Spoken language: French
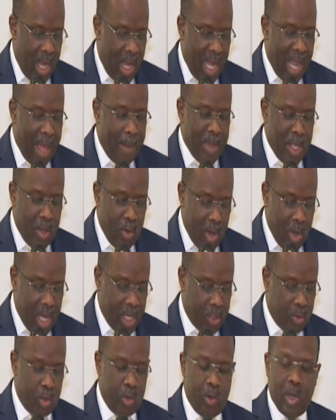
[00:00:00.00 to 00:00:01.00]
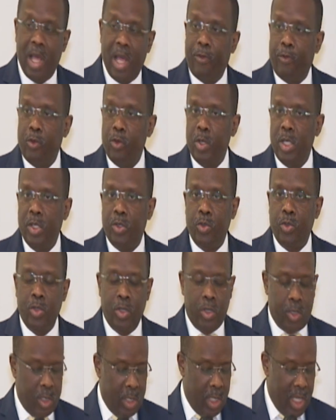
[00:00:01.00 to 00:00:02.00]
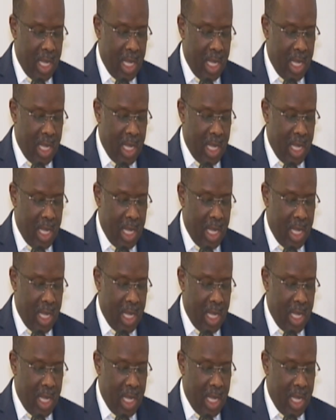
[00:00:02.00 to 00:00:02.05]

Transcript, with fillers: l'amélioration de la fourniture